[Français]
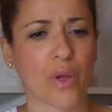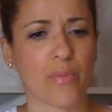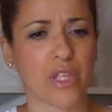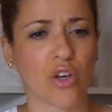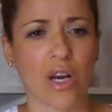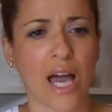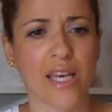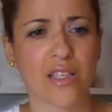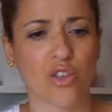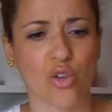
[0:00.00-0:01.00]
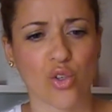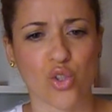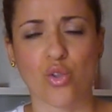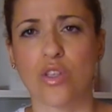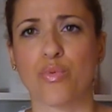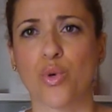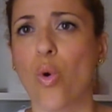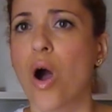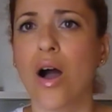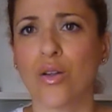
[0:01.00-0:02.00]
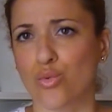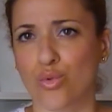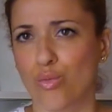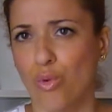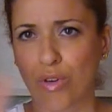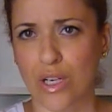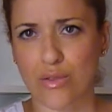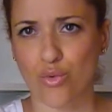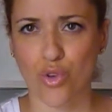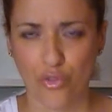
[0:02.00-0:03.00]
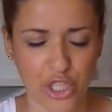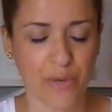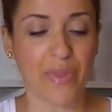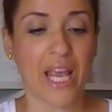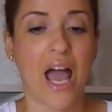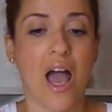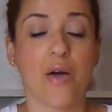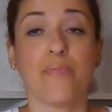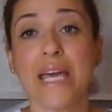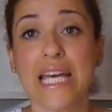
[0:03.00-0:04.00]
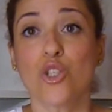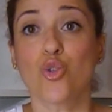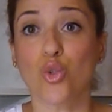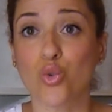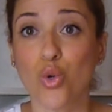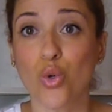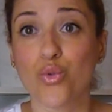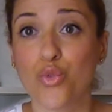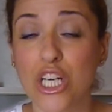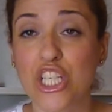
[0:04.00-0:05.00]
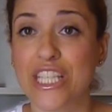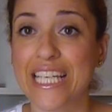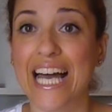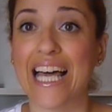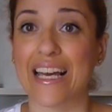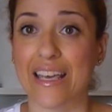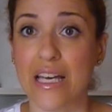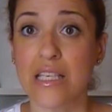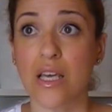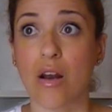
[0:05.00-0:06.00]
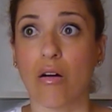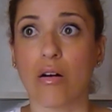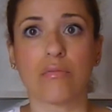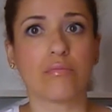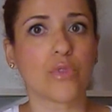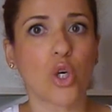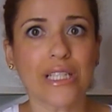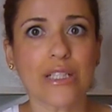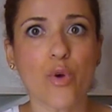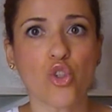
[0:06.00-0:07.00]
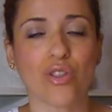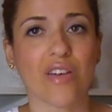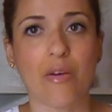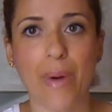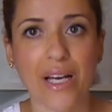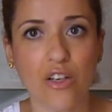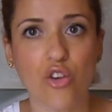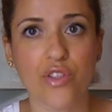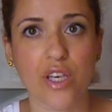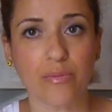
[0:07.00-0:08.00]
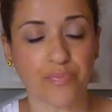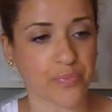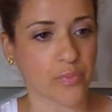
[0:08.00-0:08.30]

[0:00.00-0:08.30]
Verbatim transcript: Mineralize, je ne sais plus quoi. Donc bon voilà, ça on s'en fiche. Mais surtout, une fois que j'étais à la caisse, alors honnêtement je ne savais pas qu'ils le faisaient.